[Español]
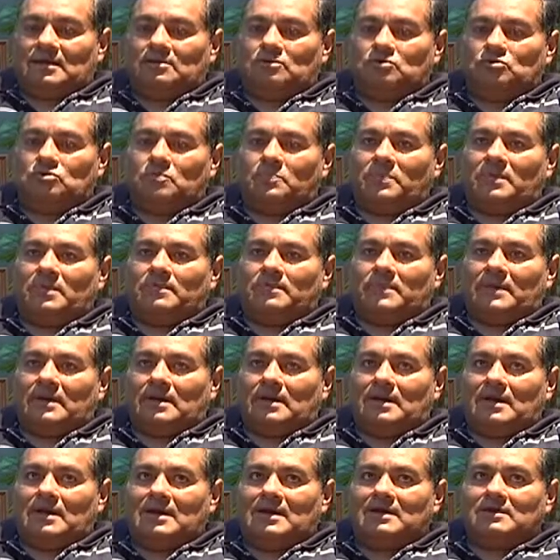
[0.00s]
talento
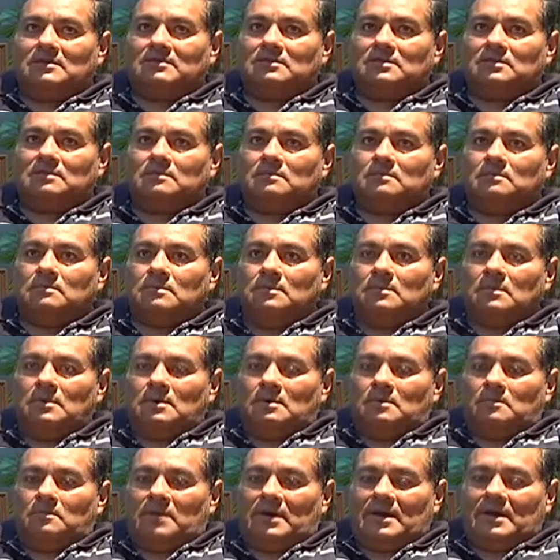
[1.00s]
para el arte,
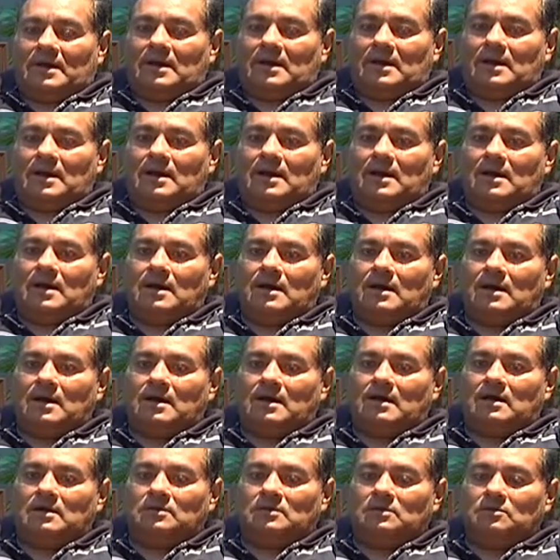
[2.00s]

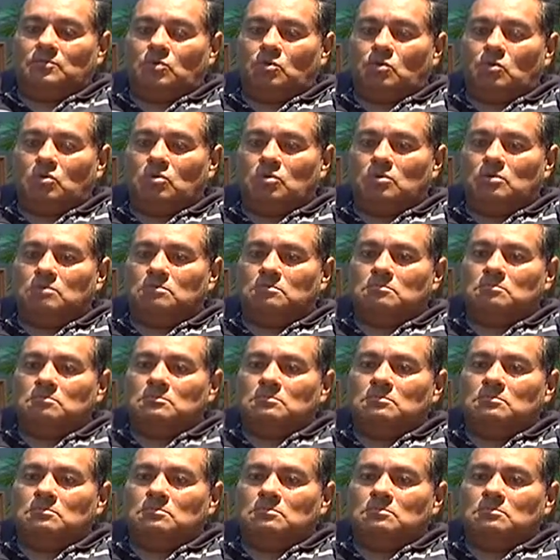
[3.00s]
para el dibujo.